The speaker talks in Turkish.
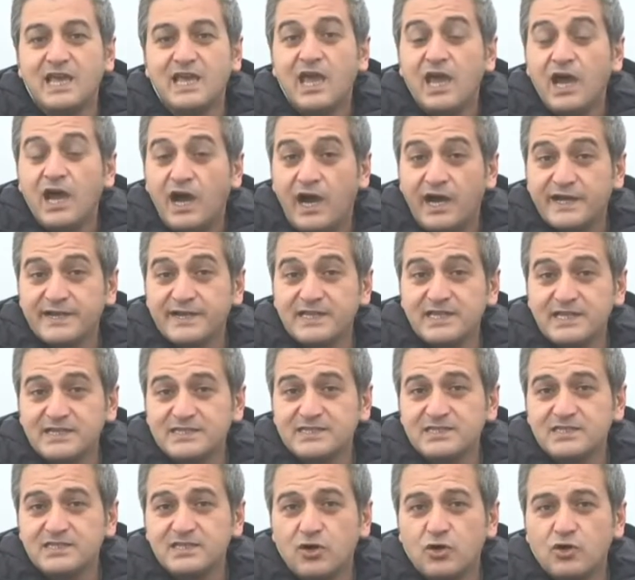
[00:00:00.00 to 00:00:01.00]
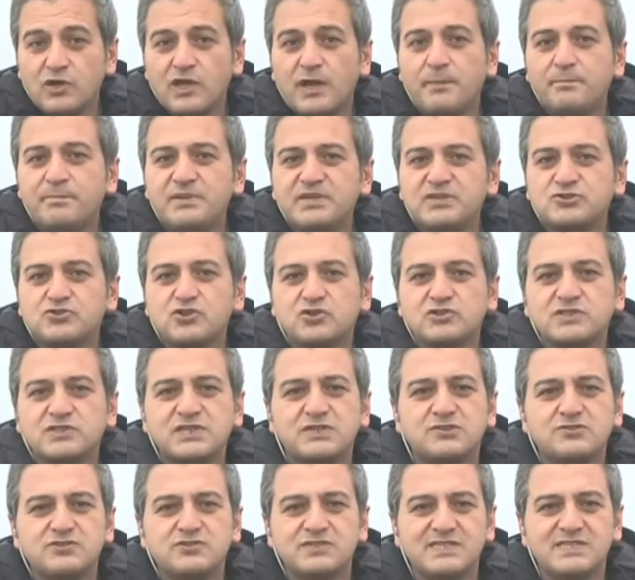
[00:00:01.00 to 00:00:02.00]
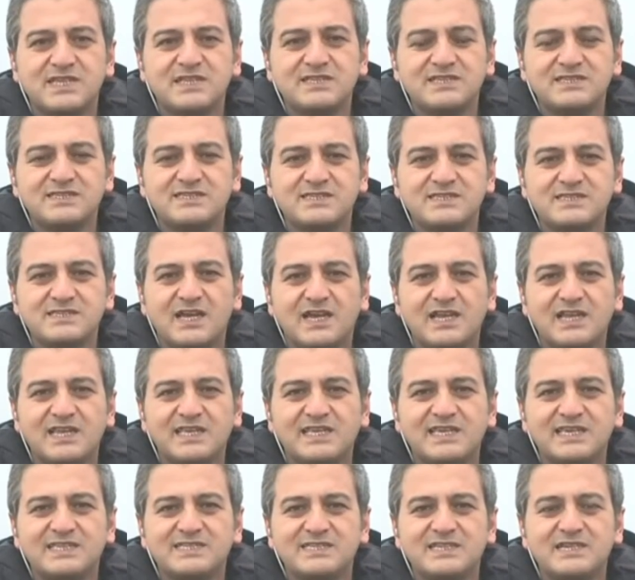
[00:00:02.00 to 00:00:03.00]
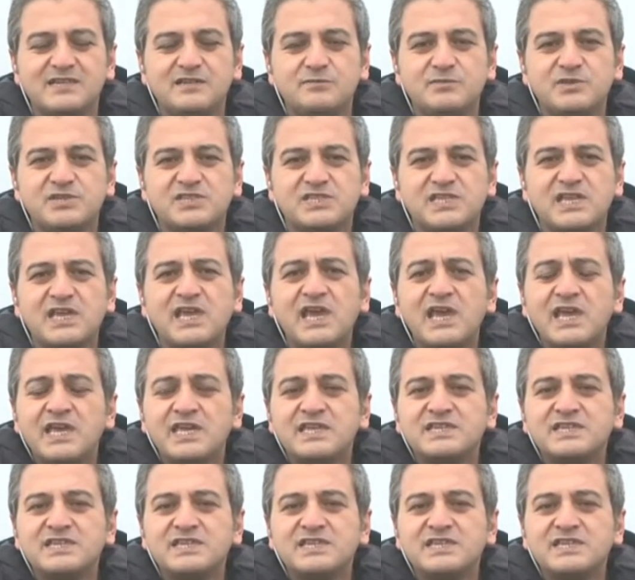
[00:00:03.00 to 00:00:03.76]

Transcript: de aralarında olan birçok terörist etkisiz hale getirilmişti.